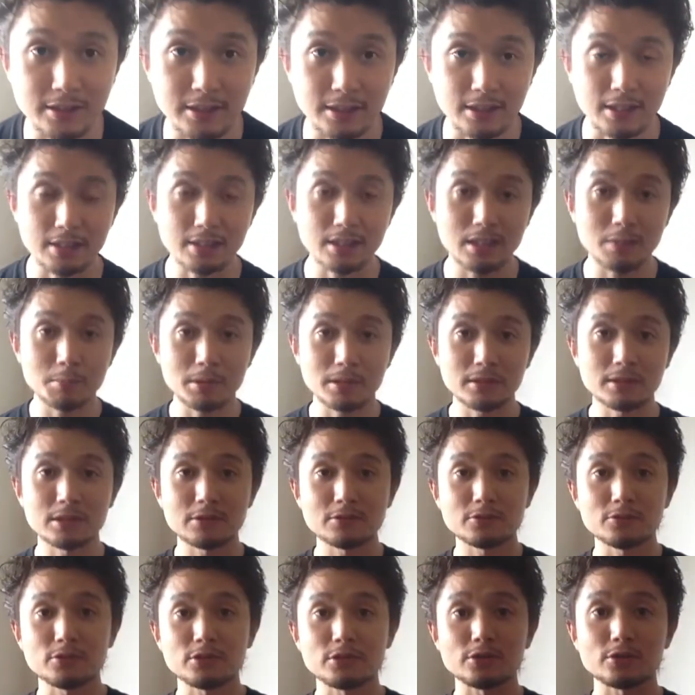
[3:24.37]
さい固まって
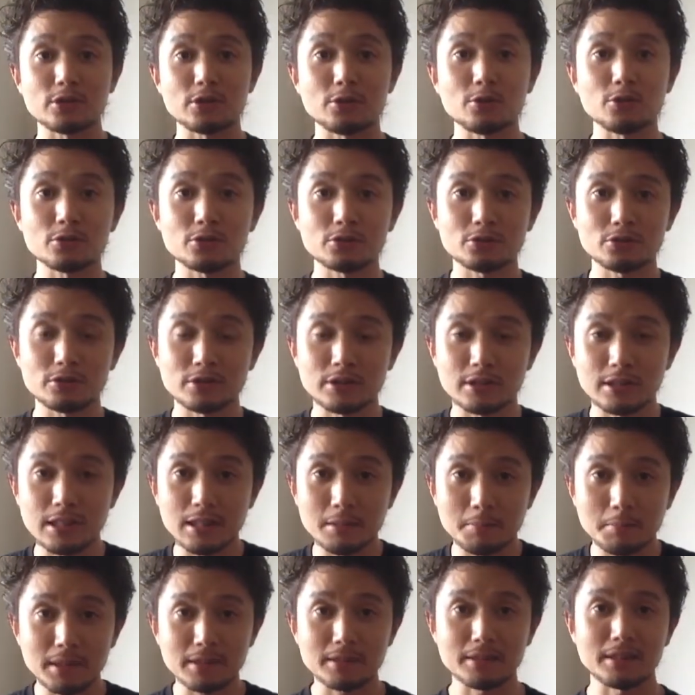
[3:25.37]
るのにそれほっといて
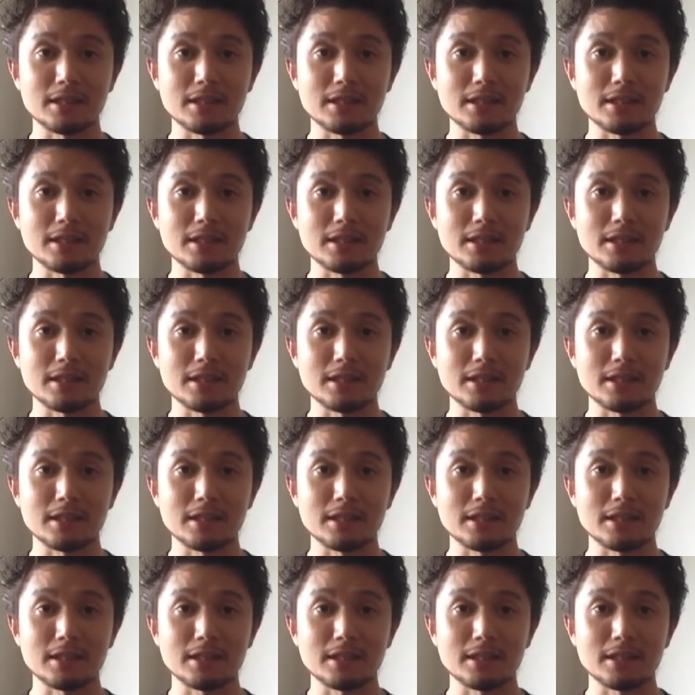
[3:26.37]
頑張っ